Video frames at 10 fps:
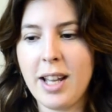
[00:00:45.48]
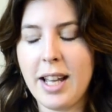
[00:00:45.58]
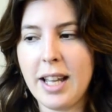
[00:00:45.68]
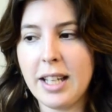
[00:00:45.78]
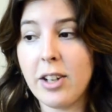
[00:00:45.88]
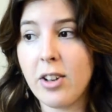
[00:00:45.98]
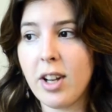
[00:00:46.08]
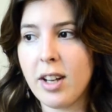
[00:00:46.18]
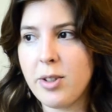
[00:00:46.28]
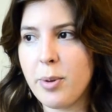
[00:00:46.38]
eh, y creo que
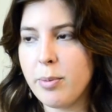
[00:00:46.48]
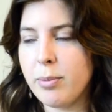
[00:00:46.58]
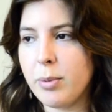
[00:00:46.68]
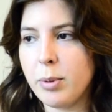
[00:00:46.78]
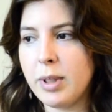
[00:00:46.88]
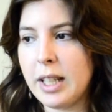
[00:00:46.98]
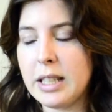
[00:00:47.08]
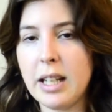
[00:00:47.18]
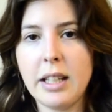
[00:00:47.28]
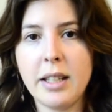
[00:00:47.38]
han hecho un,
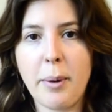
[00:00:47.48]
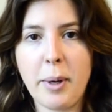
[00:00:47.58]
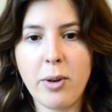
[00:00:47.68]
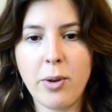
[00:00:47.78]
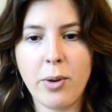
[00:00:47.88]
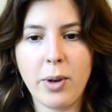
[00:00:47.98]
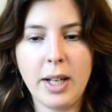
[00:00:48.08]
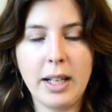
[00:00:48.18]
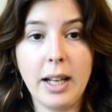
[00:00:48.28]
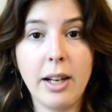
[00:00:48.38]
excelente trabajo
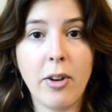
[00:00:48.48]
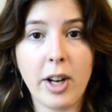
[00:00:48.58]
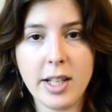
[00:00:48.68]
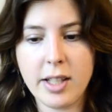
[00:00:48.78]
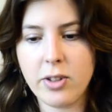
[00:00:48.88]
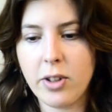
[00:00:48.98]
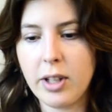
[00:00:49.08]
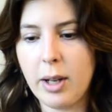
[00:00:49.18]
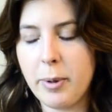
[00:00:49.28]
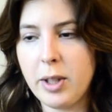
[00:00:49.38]
en, la organización
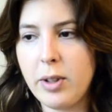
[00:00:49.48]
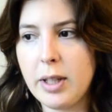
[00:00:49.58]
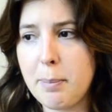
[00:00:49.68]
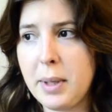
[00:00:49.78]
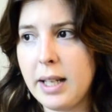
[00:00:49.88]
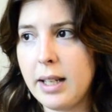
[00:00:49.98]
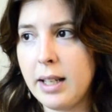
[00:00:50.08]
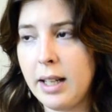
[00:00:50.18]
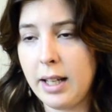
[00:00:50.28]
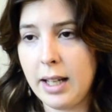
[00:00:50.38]
del evento y también en
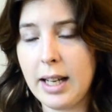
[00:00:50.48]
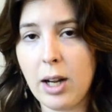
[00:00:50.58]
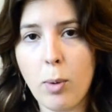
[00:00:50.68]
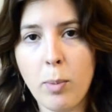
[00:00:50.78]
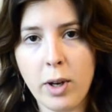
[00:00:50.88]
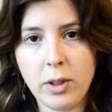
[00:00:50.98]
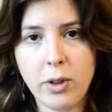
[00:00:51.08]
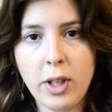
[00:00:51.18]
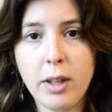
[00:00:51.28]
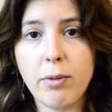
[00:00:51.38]
la
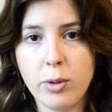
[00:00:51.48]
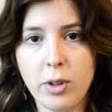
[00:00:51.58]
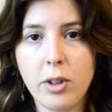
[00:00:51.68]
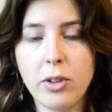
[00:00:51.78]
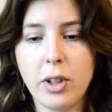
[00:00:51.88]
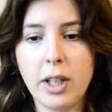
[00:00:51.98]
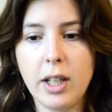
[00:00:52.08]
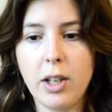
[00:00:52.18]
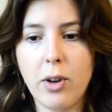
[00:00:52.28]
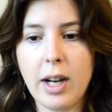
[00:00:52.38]
convocatoria y difusión
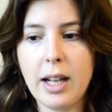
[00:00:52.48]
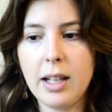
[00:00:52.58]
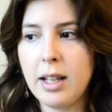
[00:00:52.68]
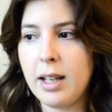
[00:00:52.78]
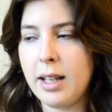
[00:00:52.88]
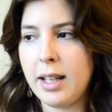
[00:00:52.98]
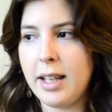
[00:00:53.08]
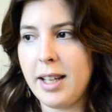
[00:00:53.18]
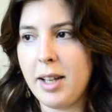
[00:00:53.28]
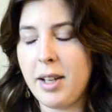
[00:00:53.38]
local.
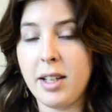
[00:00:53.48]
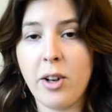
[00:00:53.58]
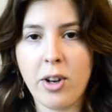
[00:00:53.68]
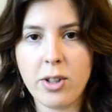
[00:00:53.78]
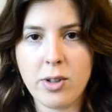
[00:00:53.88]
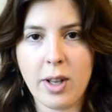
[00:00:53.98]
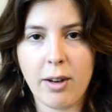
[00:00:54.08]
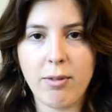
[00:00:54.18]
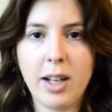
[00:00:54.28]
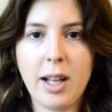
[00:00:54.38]
Eh, creo que eso se
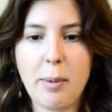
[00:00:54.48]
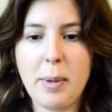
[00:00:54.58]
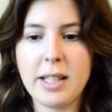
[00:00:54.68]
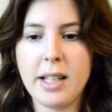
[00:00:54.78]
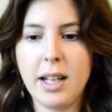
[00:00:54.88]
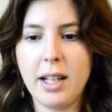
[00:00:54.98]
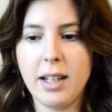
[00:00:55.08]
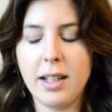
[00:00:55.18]
refleja además en el,